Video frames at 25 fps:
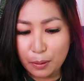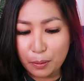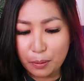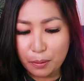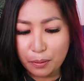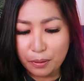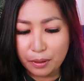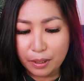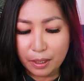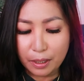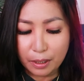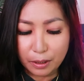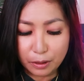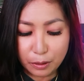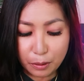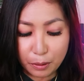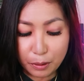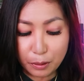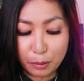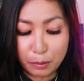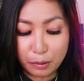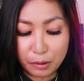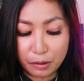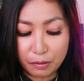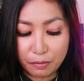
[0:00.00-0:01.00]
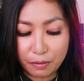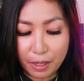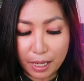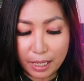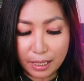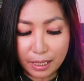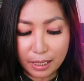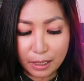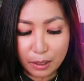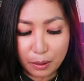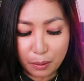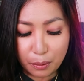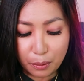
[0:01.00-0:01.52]
Loan. So, itong si
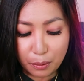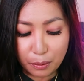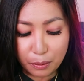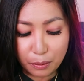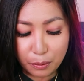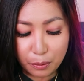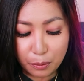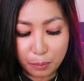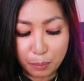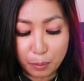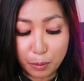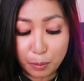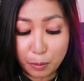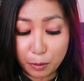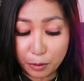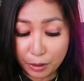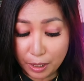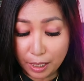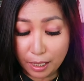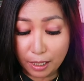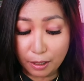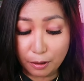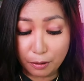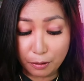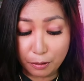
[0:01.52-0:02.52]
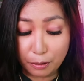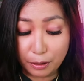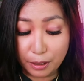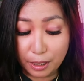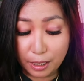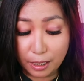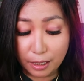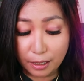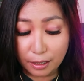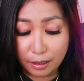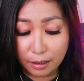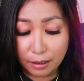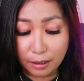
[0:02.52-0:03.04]
Valley Loan, nung pumunta ako
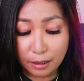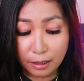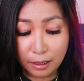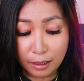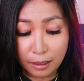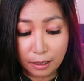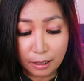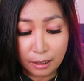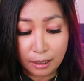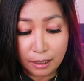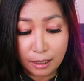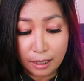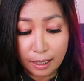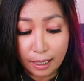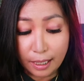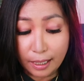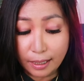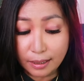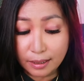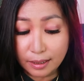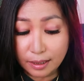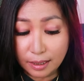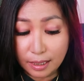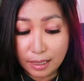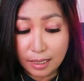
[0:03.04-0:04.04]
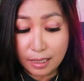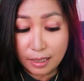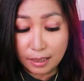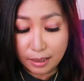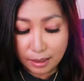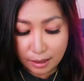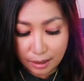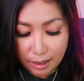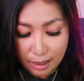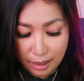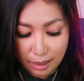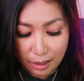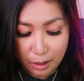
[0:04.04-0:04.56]
ng
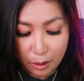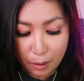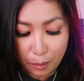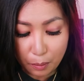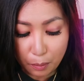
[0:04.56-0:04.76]
SEC